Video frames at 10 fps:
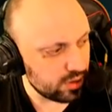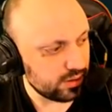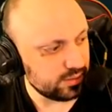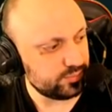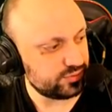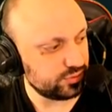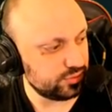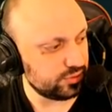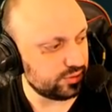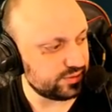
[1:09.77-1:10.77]
hein, puisque
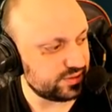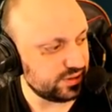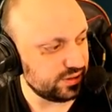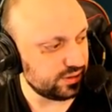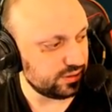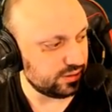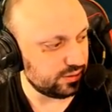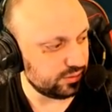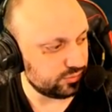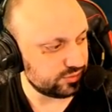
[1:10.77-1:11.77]
c'est
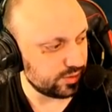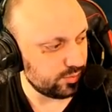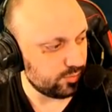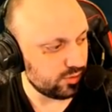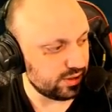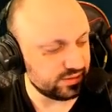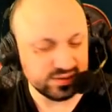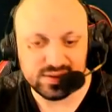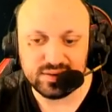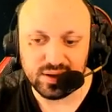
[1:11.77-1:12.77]
tout simplement l'un
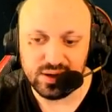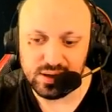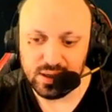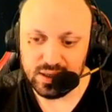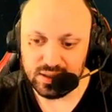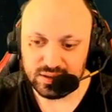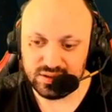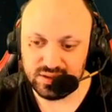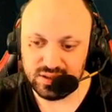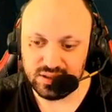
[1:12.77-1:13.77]
des éternels
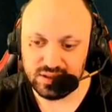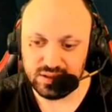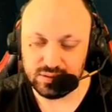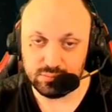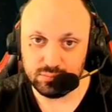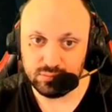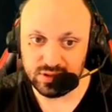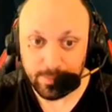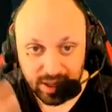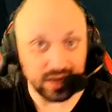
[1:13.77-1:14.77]
qui
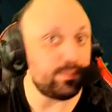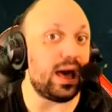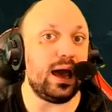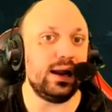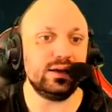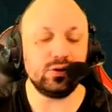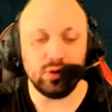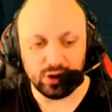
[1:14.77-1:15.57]
n'apparaît pas à l'écran.